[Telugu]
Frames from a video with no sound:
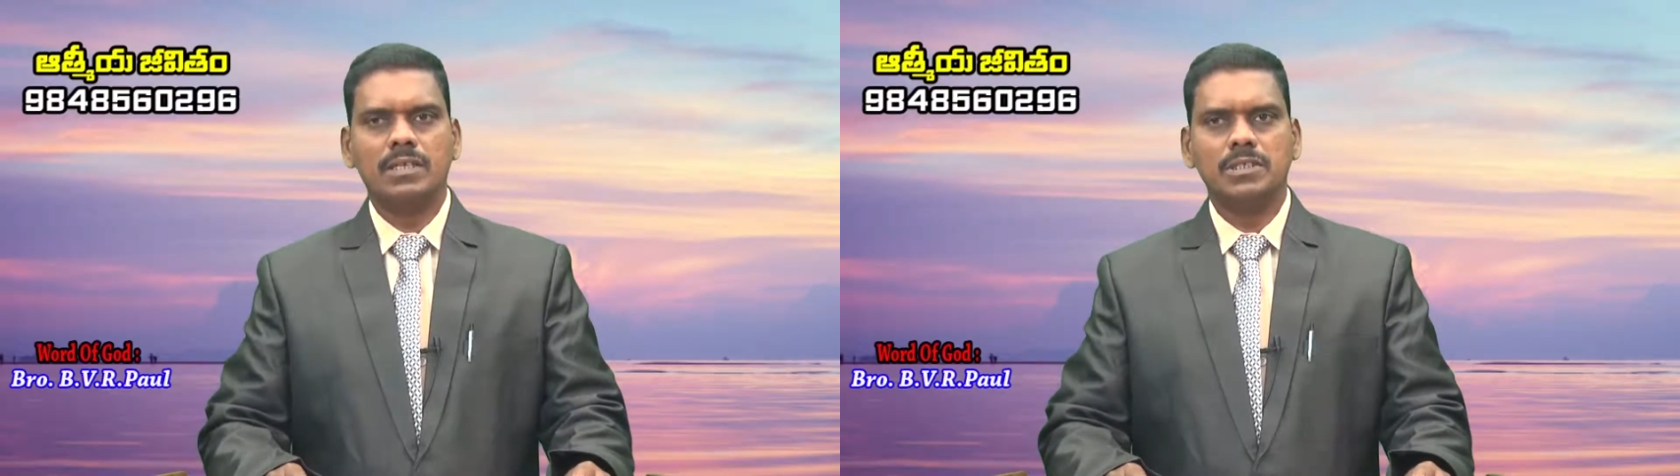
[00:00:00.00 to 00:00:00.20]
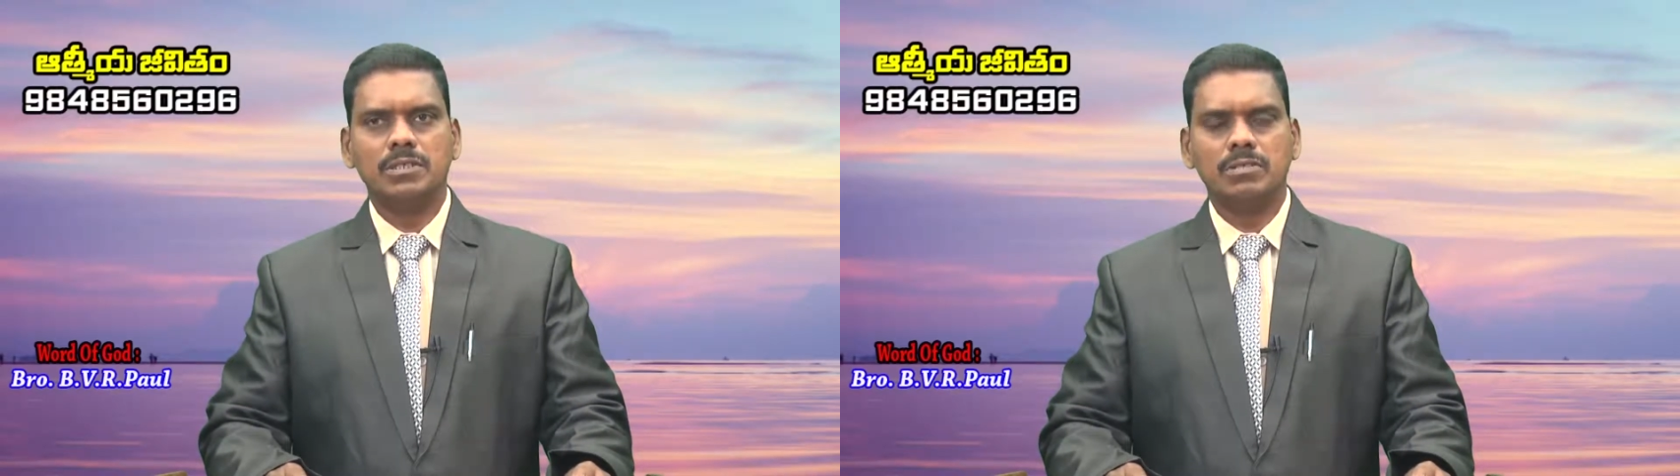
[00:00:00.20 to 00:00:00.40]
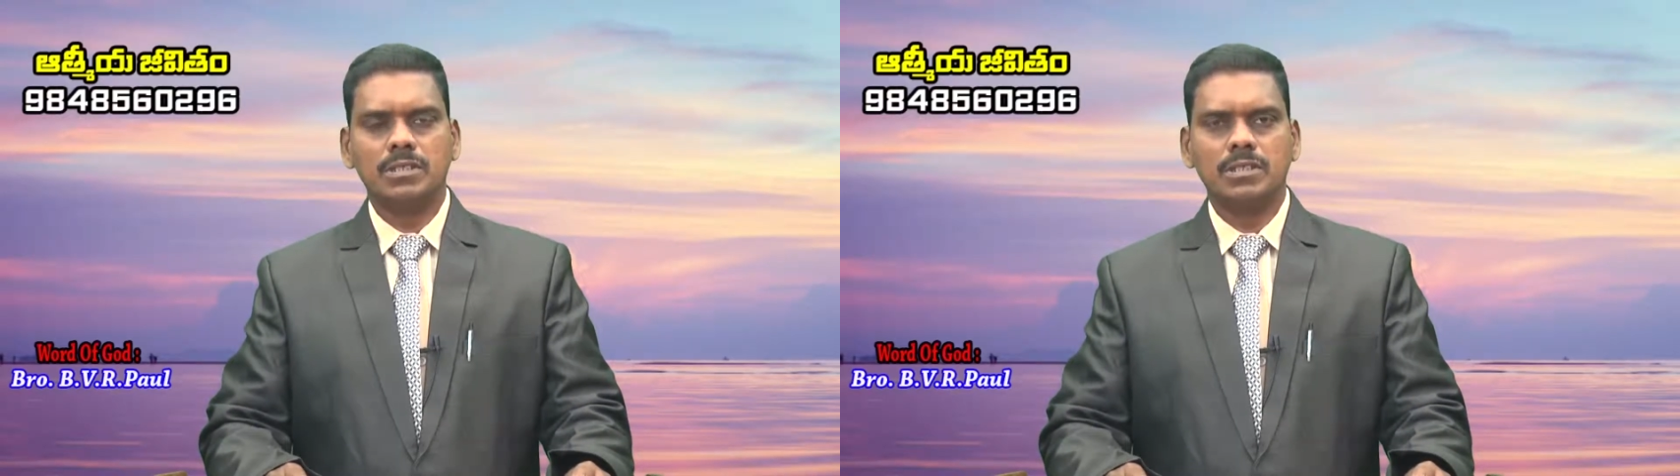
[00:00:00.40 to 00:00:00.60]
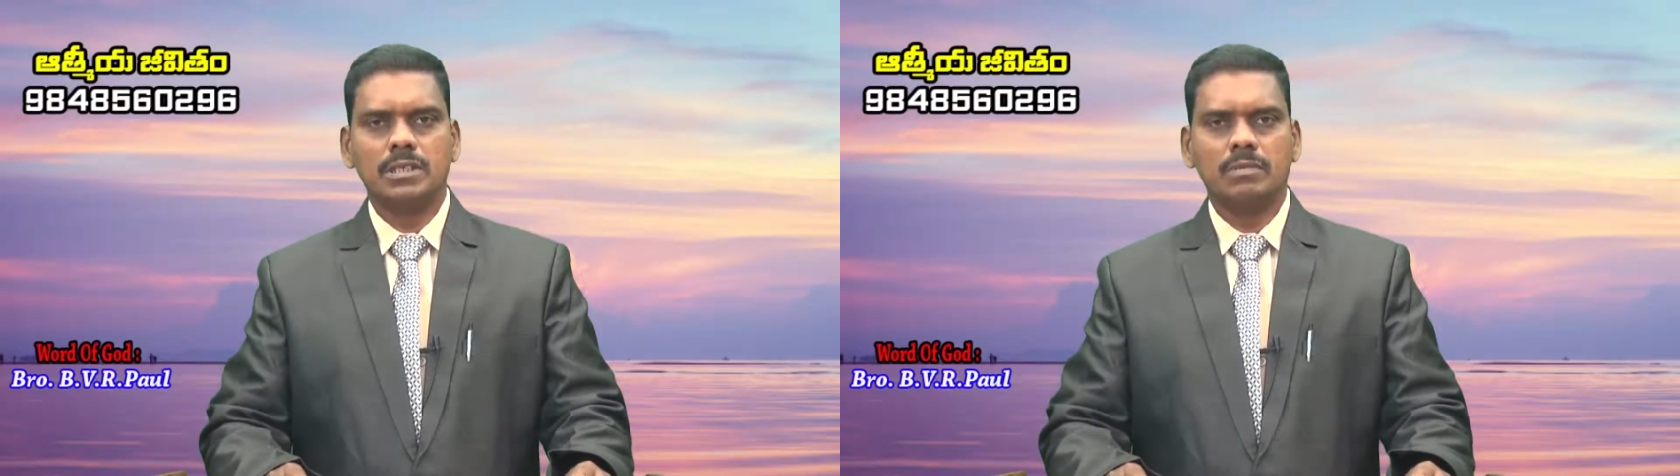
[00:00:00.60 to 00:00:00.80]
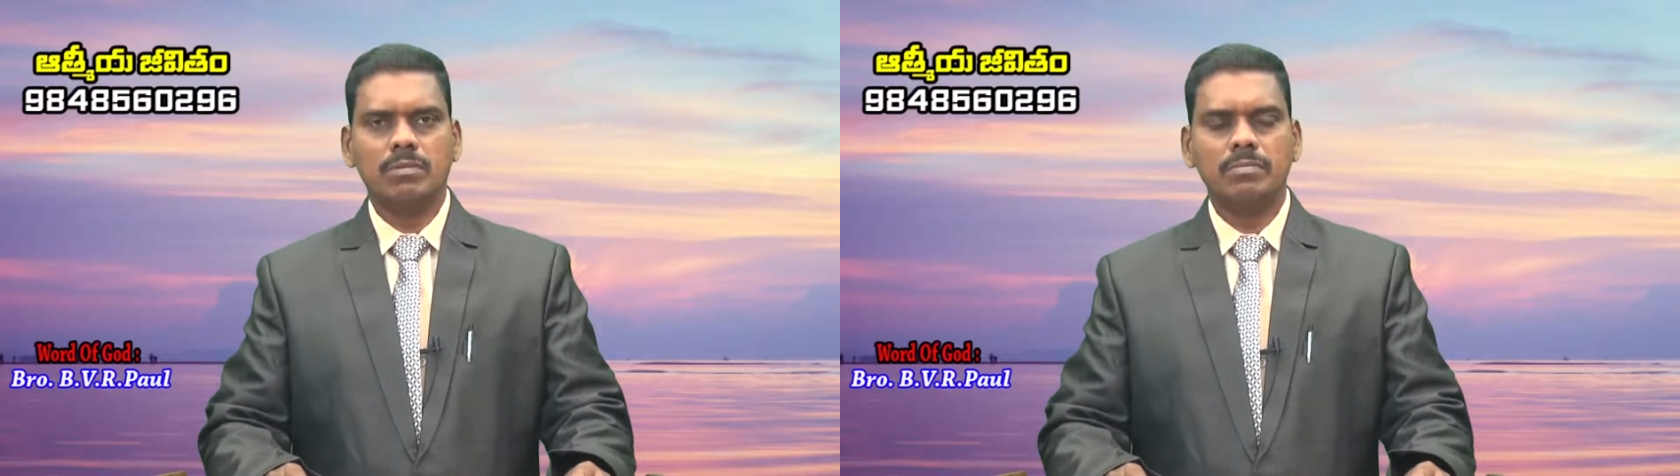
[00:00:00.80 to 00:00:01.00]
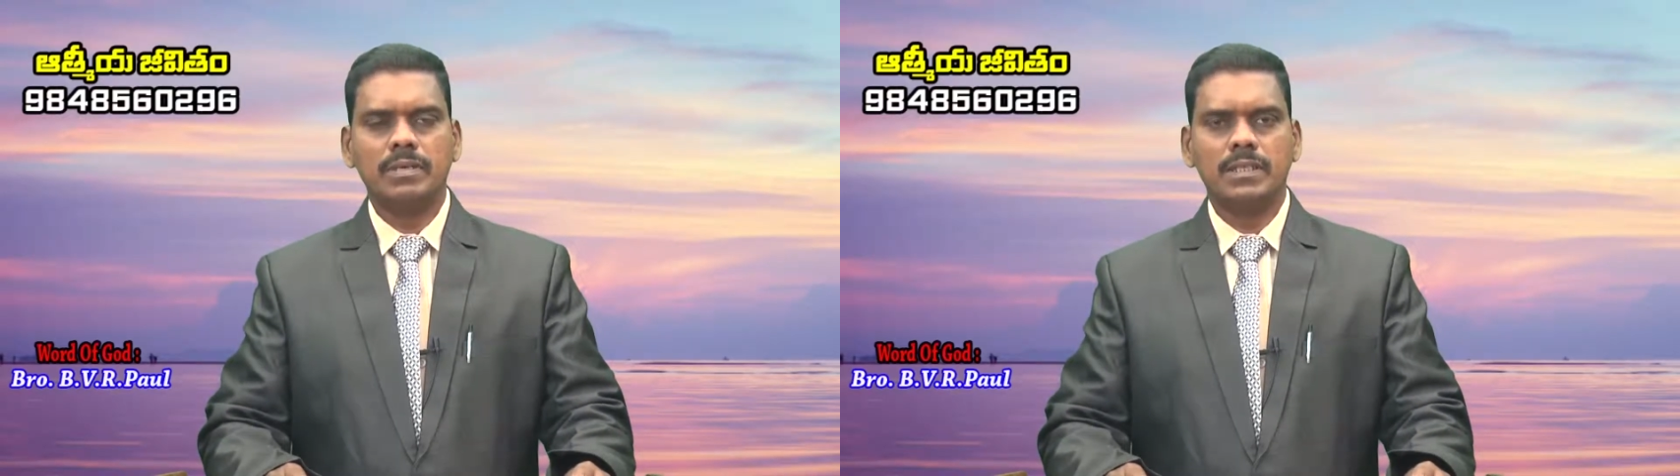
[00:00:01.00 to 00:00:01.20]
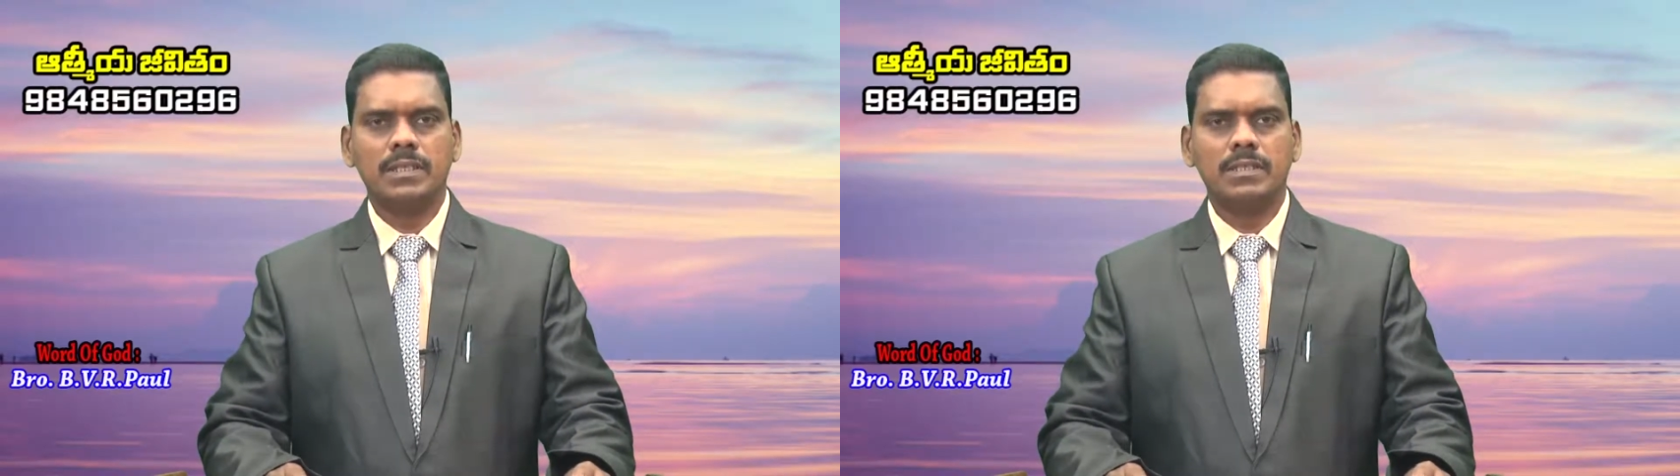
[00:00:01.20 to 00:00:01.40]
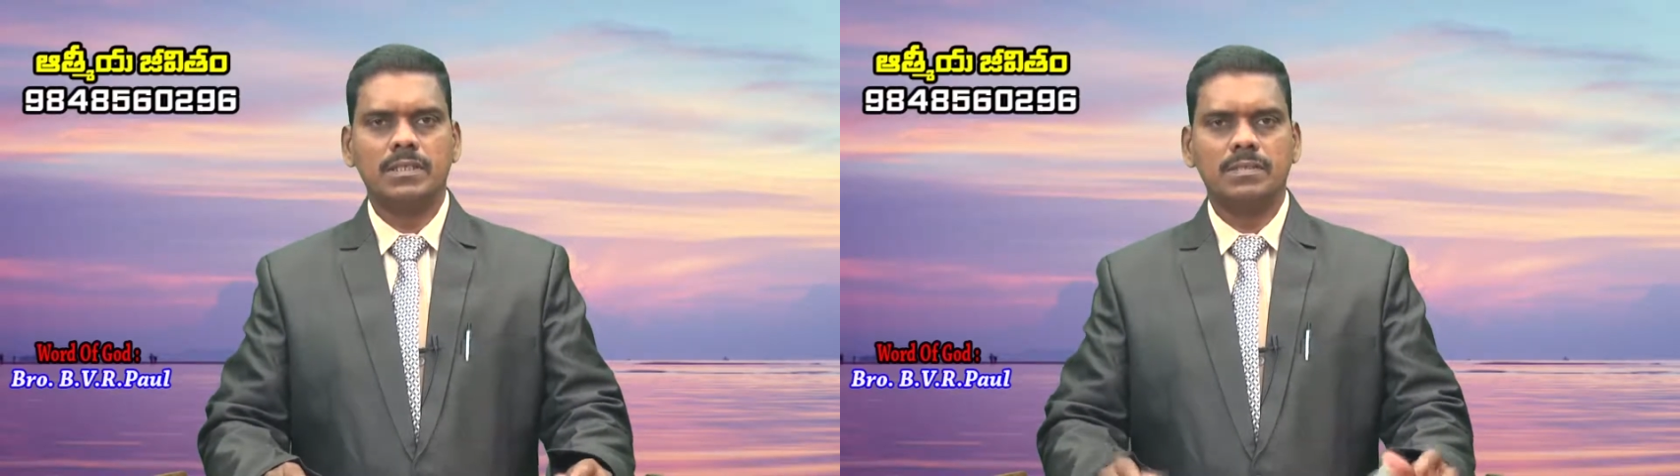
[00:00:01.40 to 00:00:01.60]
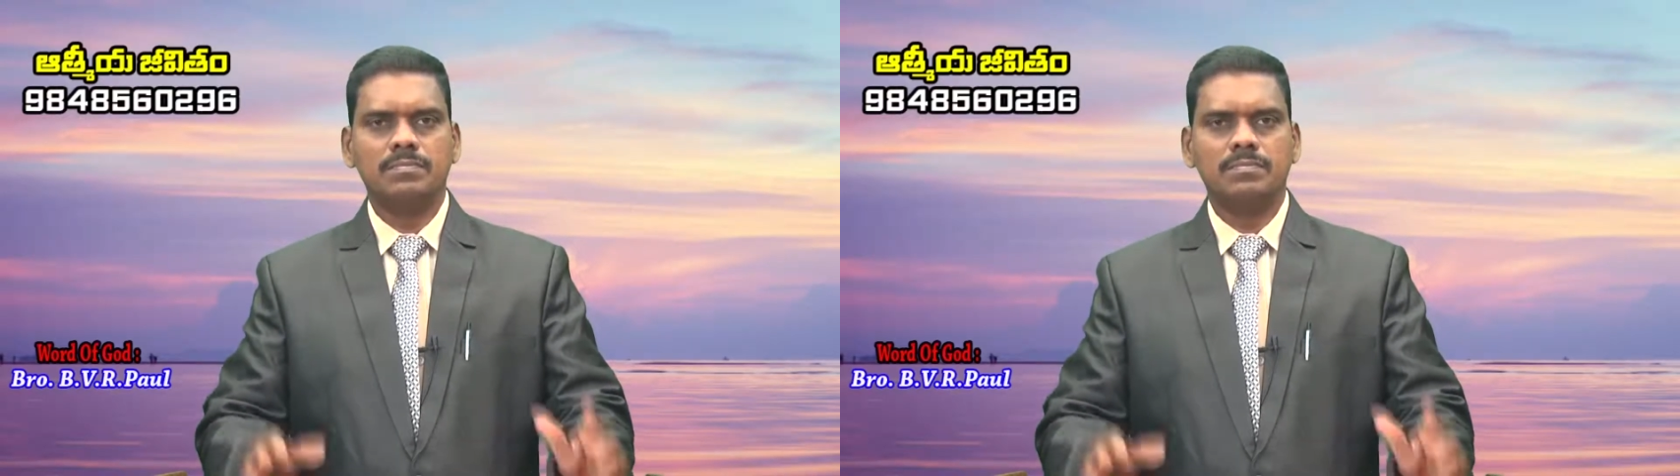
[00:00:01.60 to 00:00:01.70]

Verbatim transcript: క్రీస్తు చేస్తున్నాములు మీ అందరికీ